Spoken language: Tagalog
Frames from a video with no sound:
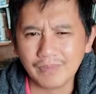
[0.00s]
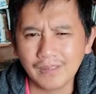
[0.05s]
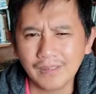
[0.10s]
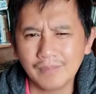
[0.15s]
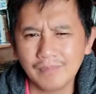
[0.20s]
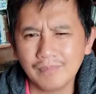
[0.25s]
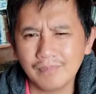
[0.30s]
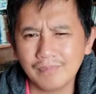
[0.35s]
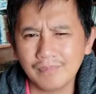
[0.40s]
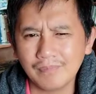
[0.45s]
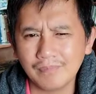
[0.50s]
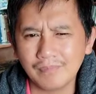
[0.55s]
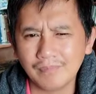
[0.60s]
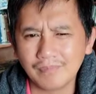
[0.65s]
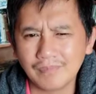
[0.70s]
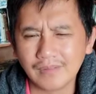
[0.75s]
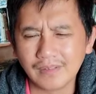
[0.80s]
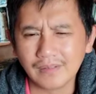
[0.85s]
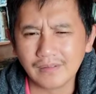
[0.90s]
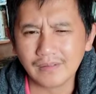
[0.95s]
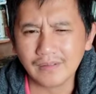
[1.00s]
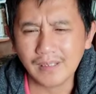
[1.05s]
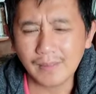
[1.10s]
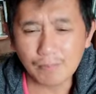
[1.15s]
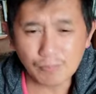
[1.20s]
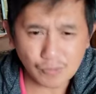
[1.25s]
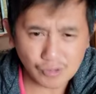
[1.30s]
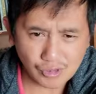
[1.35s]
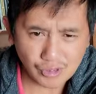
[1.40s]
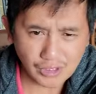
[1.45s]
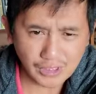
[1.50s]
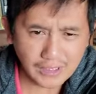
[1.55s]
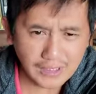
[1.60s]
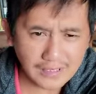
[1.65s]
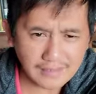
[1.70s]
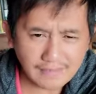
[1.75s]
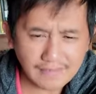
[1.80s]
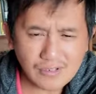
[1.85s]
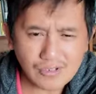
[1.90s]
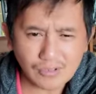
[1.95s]
Nam gapus
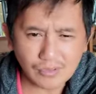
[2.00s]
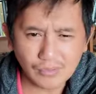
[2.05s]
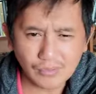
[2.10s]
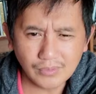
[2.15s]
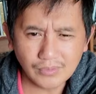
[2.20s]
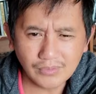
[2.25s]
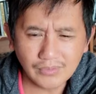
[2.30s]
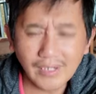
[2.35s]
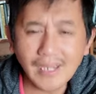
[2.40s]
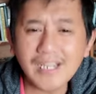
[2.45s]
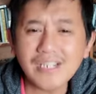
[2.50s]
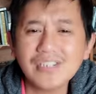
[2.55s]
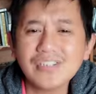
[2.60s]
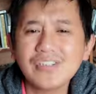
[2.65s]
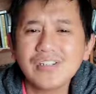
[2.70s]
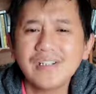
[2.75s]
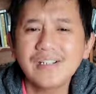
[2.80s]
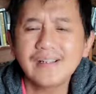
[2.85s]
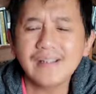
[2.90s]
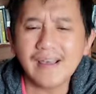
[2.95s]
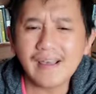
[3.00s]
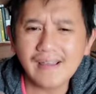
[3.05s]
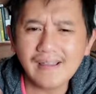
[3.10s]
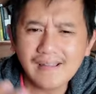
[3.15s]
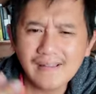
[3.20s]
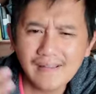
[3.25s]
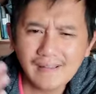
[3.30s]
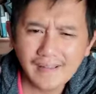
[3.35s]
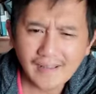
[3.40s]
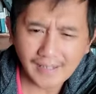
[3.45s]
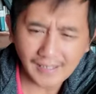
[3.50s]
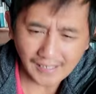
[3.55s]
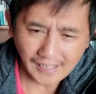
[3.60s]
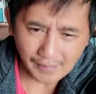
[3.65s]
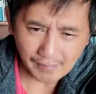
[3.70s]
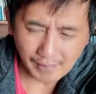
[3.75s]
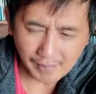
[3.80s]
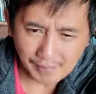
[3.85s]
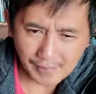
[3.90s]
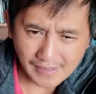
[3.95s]
kini Kristo na isina
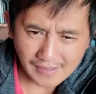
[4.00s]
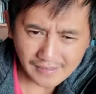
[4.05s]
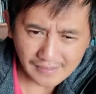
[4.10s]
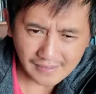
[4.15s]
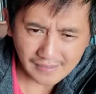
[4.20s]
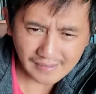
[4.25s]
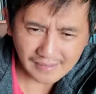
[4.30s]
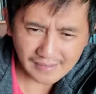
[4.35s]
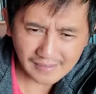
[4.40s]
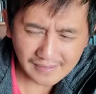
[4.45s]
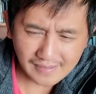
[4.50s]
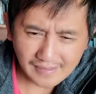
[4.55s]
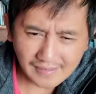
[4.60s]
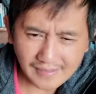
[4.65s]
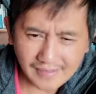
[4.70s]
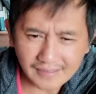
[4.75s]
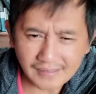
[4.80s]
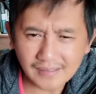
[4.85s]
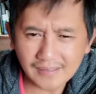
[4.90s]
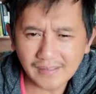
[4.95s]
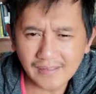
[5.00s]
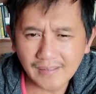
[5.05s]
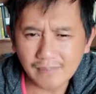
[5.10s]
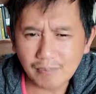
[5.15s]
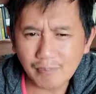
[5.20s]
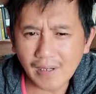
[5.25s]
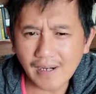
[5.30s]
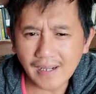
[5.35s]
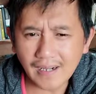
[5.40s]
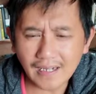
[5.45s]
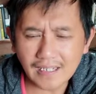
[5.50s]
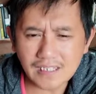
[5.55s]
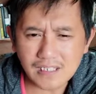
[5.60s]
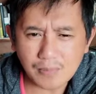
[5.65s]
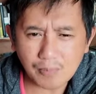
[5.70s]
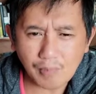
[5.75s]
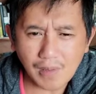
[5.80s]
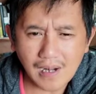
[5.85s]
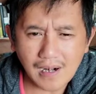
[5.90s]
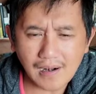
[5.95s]
nga mapan iti
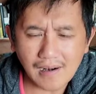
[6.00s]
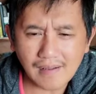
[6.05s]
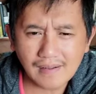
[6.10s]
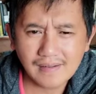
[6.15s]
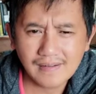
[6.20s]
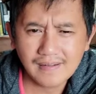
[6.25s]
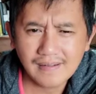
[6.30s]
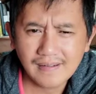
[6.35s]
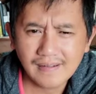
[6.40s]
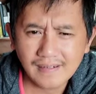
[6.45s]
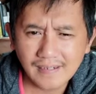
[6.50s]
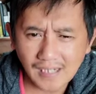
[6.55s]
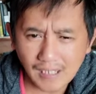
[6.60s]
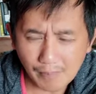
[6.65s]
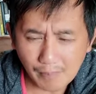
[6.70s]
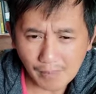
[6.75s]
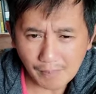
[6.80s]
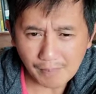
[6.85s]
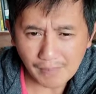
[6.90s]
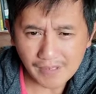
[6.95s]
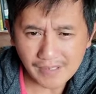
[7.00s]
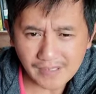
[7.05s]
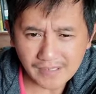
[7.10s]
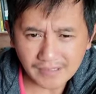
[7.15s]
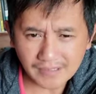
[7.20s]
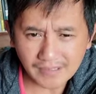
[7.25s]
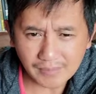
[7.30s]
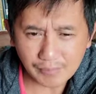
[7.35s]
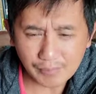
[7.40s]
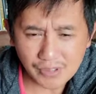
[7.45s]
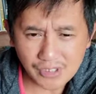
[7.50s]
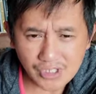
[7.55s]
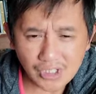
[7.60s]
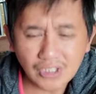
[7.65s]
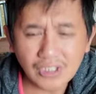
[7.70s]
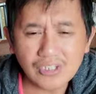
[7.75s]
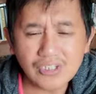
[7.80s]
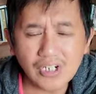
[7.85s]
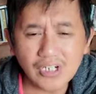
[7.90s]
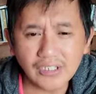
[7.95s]
panakaispal nga mapan iti
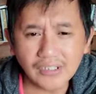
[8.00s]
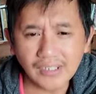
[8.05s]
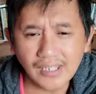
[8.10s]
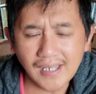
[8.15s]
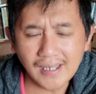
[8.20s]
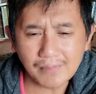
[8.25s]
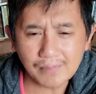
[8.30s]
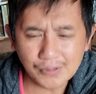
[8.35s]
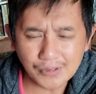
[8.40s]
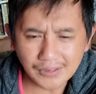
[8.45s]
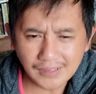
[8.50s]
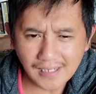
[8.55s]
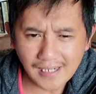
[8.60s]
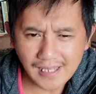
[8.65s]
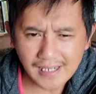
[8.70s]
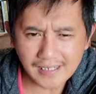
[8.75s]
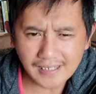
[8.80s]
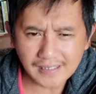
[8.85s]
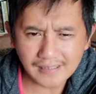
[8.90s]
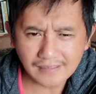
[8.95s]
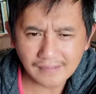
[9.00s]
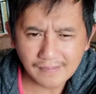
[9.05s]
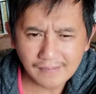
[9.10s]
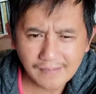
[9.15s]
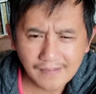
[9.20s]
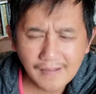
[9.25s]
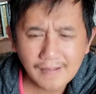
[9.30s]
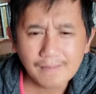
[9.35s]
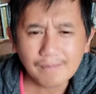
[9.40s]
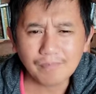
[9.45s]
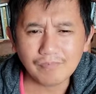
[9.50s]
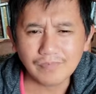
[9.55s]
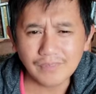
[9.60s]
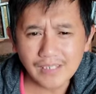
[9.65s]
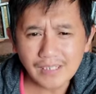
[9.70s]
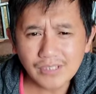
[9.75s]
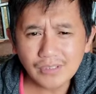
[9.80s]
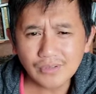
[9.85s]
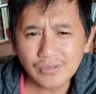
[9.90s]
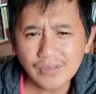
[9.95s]
presensya iti apo iti langit
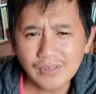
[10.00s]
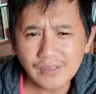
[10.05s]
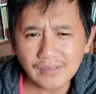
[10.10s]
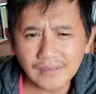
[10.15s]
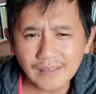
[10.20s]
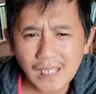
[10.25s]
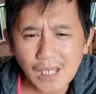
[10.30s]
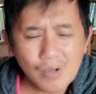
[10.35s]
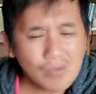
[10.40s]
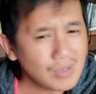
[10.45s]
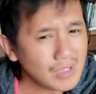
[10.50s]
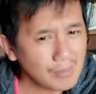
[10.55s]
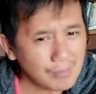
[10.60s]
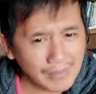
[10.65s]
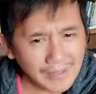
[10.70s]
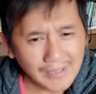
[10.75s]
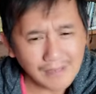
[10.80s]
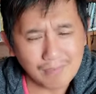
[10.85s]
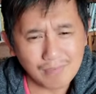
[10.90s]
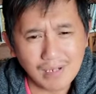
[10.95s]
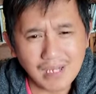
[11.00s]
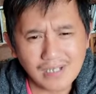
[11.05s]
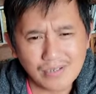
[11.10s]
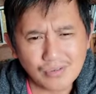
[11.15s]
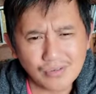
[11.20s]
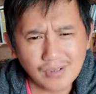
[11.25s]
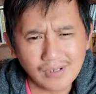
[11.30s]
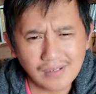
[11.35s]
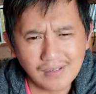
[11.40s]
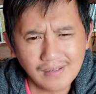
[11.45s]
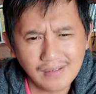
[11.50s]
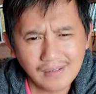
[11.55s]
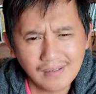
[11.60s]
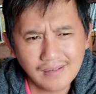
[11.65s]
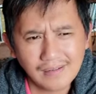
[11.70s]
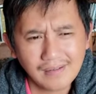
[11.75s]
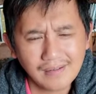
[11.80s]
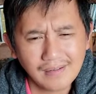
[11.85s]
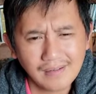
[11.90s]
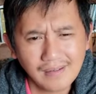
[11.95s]
daytoy nga tao nga managbasol
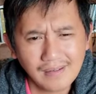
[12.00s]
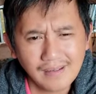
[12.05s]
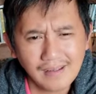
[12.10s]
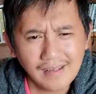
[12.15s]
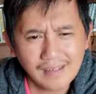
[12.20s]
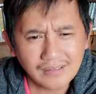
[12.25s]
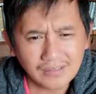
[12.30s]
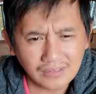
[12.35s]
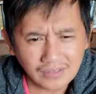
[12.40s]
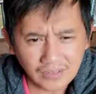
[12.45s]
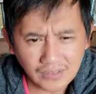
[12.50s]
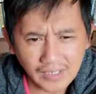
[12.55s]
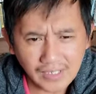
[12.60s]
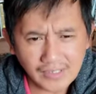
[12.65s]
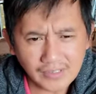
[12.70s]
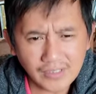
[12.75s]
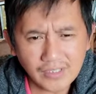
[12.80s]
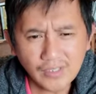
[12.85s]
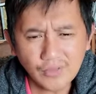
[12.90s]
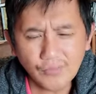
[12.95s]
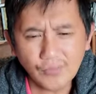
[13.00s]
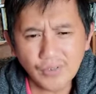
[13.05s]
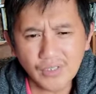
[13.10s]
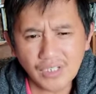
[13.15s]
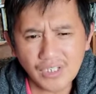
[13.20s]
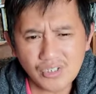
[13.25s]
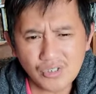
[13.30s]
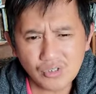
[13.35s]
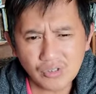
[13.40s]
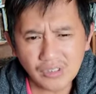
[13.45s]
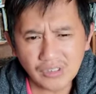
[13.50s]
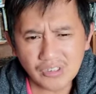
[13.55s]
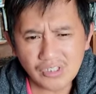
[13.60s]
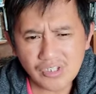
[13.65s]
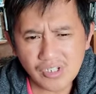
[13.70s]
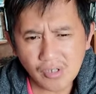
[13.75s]
ti identification na ti